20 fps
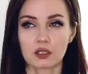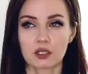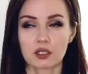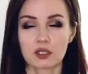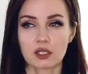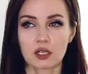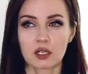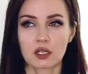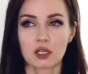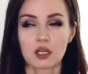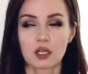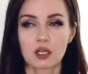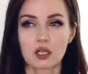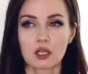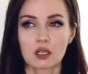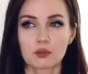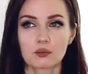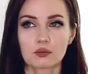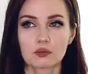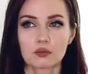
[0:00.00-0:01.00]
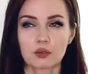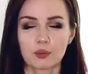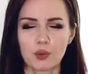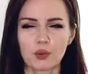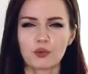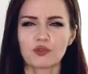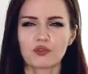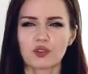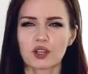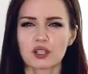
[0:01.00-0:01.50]
хотя,
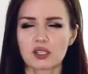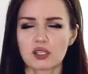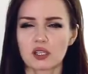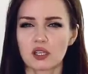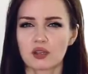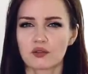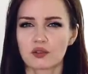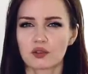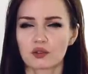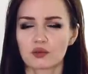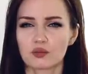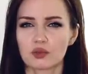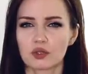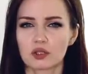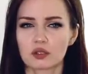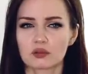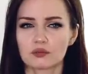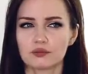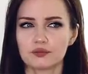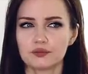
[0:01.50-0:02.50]
по-моему, 20 евро он был